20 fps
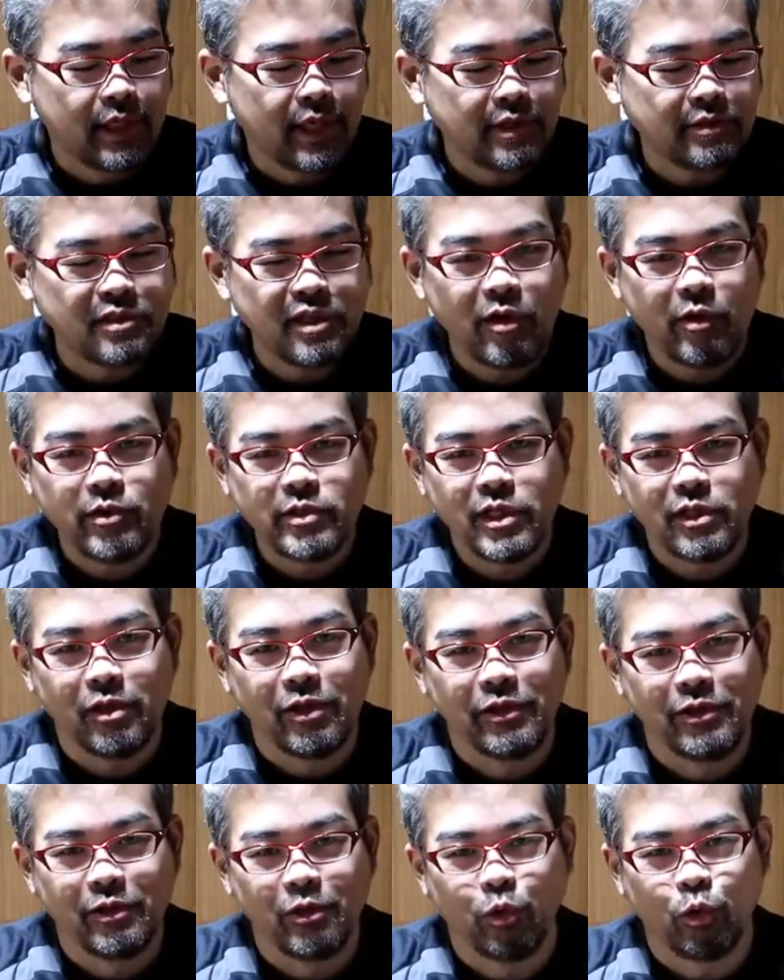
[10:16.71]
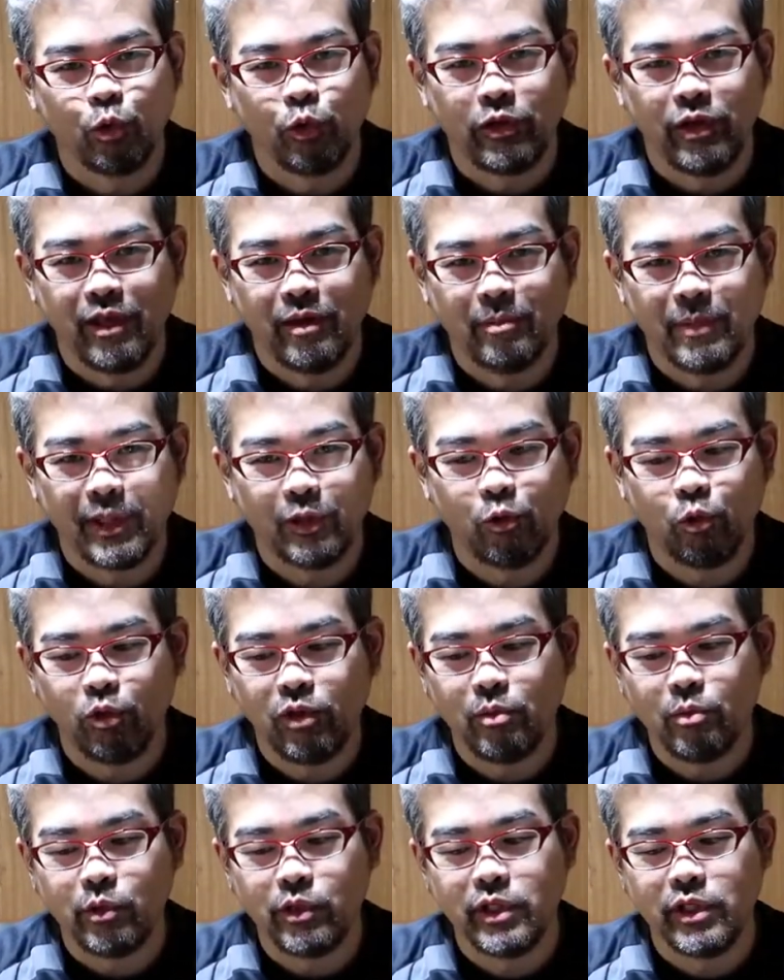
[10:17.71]
数合わせということでまあどう
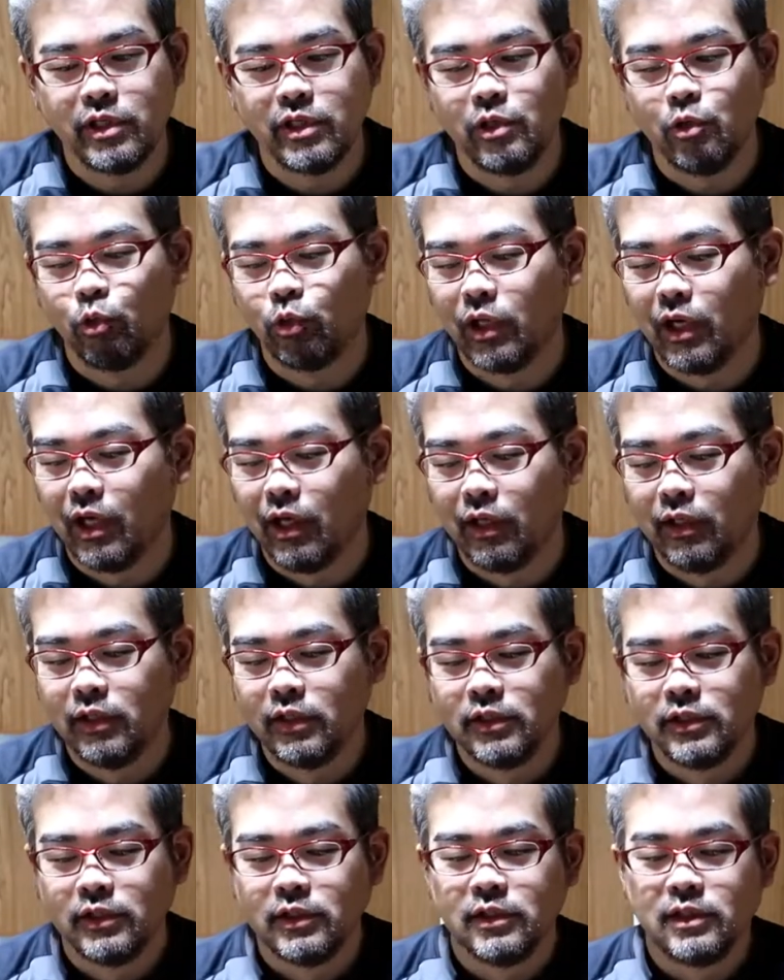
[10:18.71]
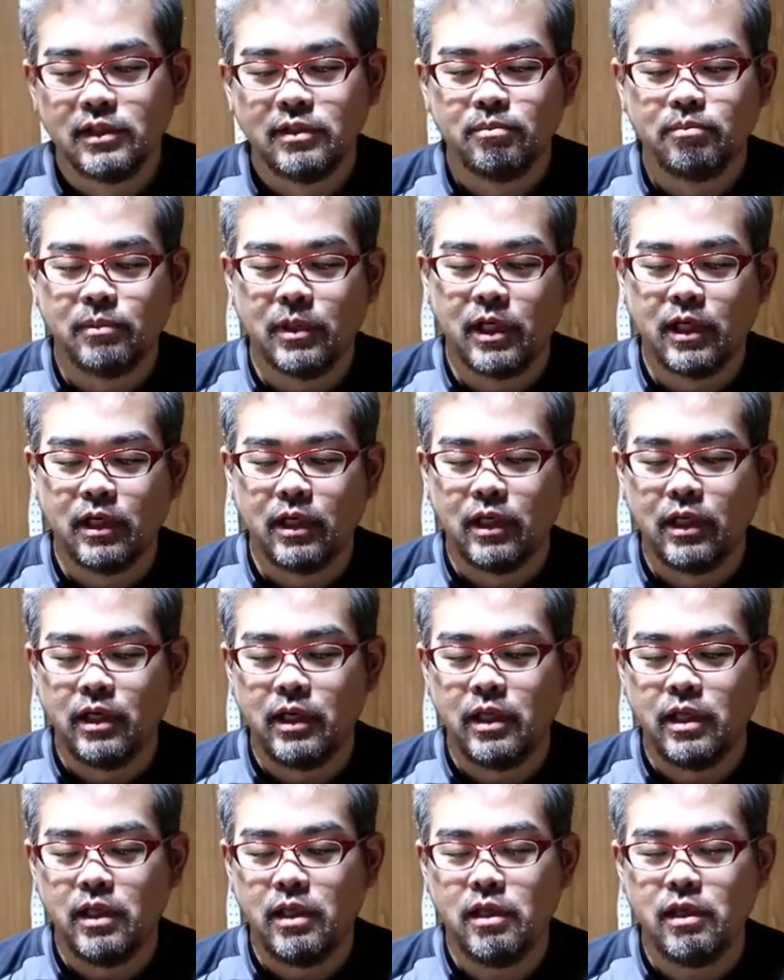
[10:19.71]
でもいいような
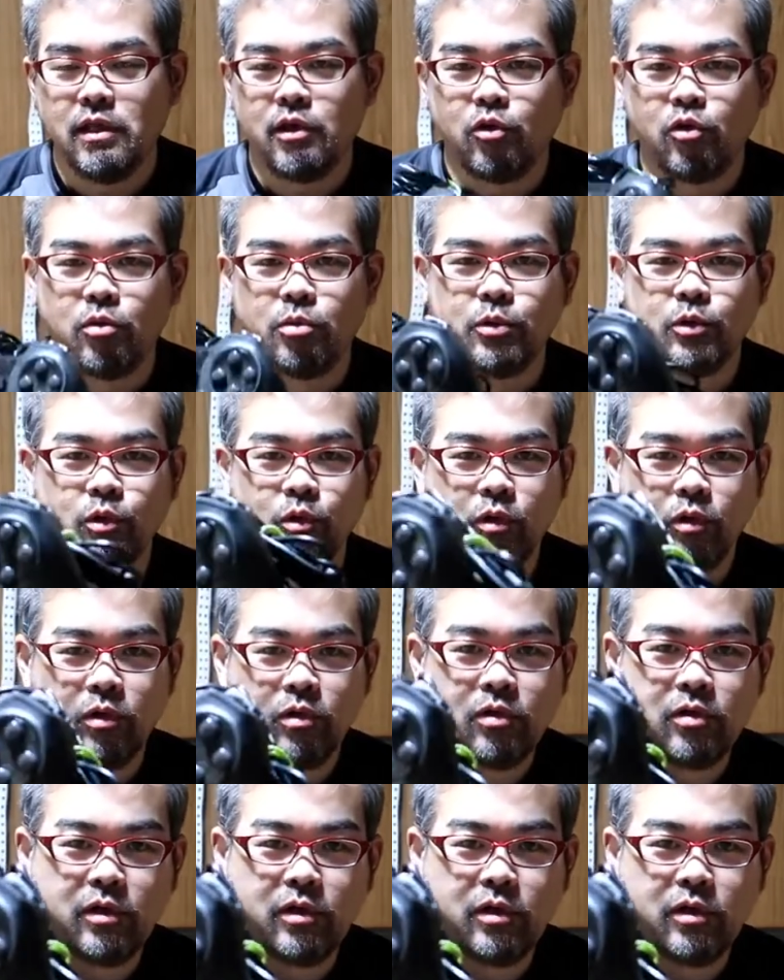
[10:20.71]
まあテレコムの、